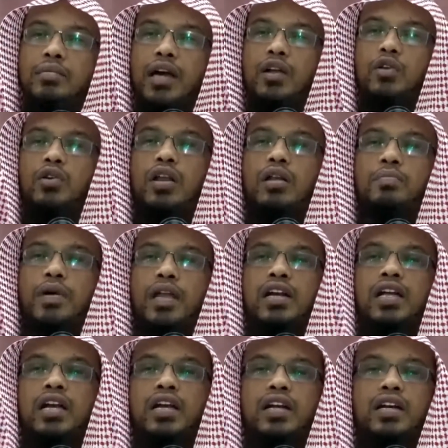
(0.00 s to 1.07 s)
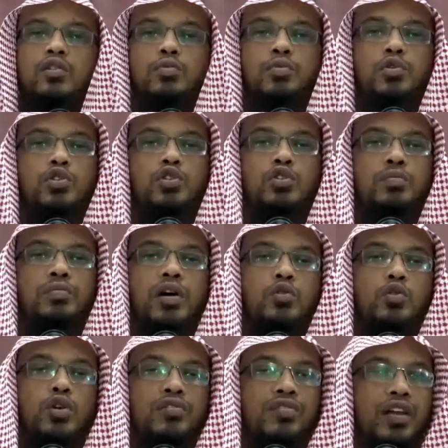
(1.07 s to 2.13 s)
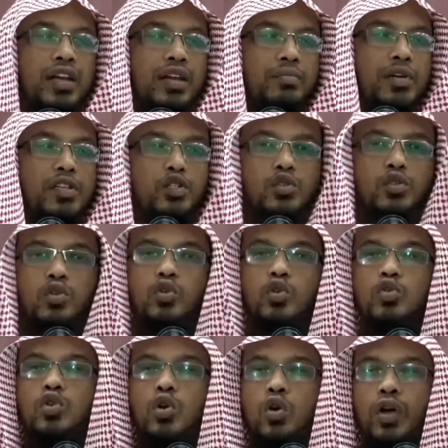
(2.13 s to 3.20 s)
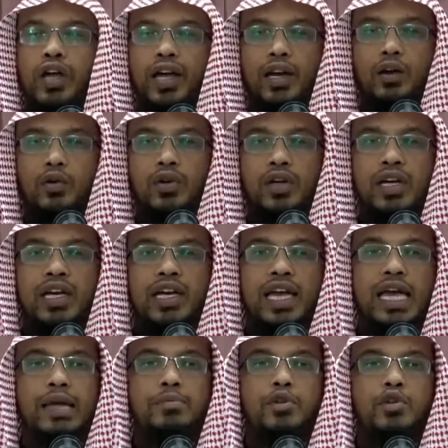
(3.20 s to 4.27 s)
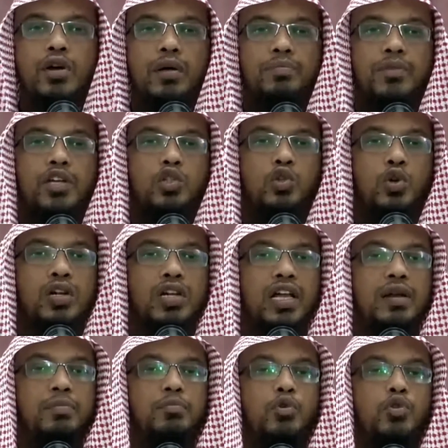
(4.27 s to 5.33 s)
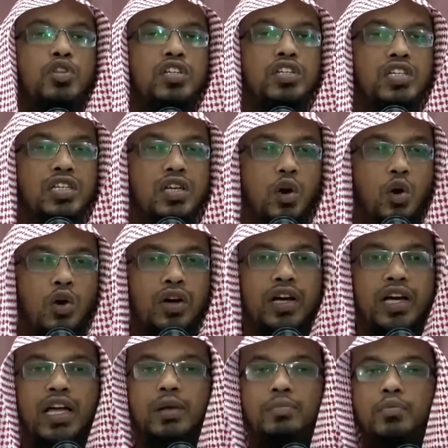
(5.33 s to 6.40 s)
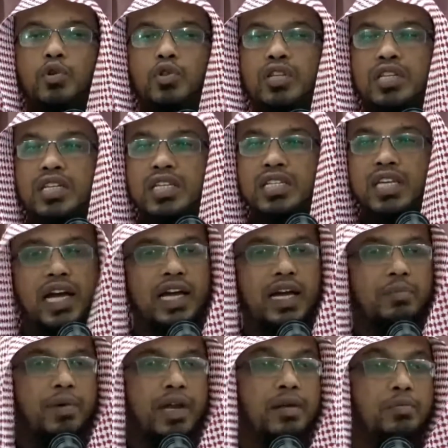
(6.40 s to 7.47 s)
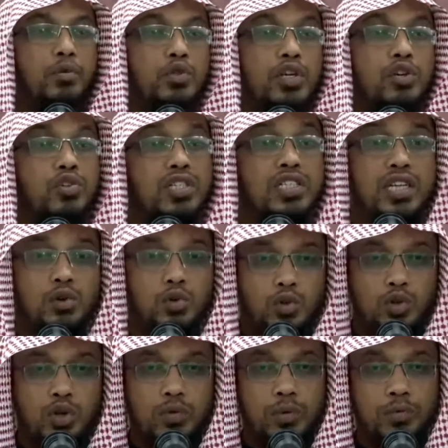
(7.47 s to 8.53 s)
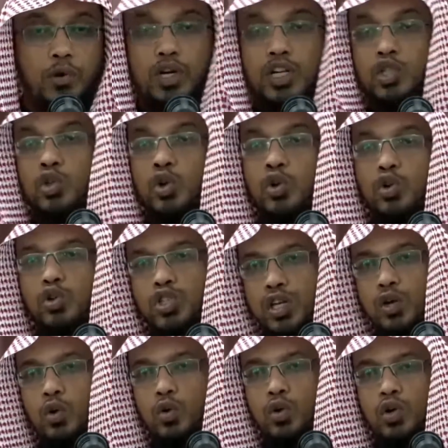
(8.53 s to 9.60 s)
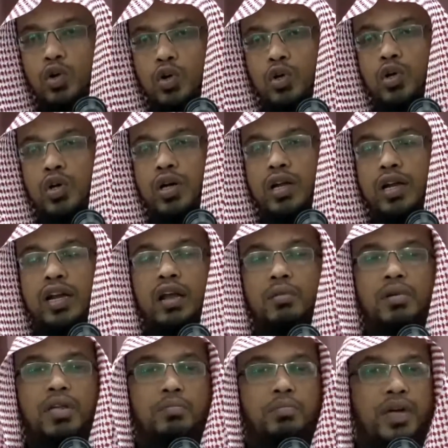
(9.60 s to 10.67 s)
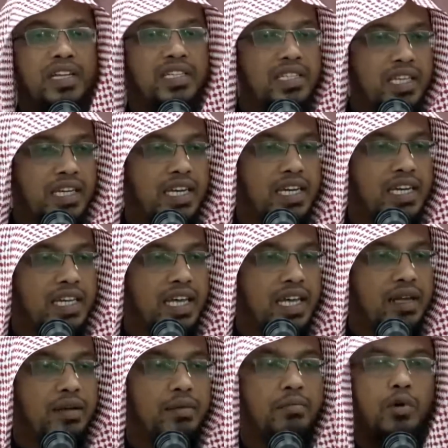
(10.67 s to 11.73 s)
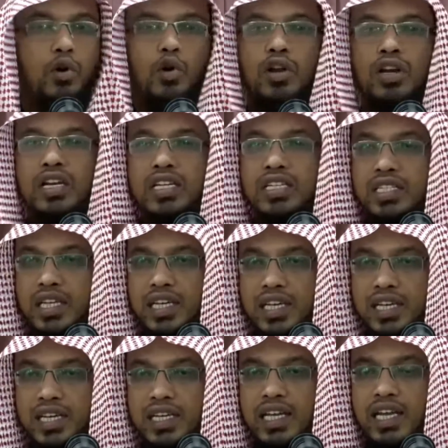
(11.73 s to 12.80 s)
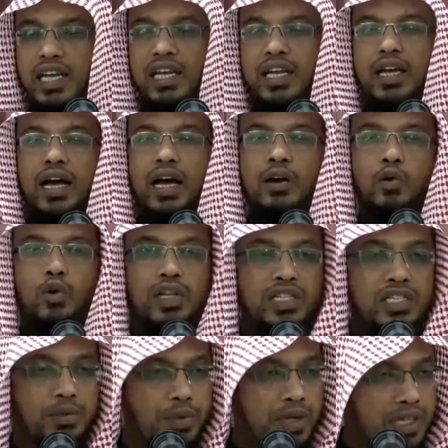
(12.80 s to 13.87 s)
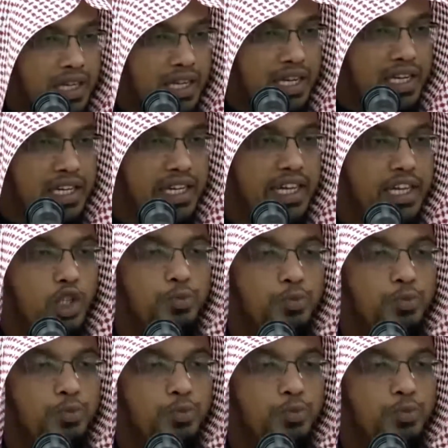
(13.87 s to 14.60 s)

পায়ের ওখানে পানি ঢেলে টাকনো পর্যন্ত পা ধুয়ে ফেললেন বাস গোসল হয়ে গেল এই ভিতরে আপনার শরীরের প্রতিটি অঙ্গের প্রতিটি জায়গায় পানি পৌঁছানোর চেষ্টা করতে হবে প্রকাশ অঙ্গ যেগুলো নাবির প্যাঁচ থেকে নিয়ে বগলের নিচ থেকে নিয়ে আঙ্গুলের চিপা থেকে নিয়ে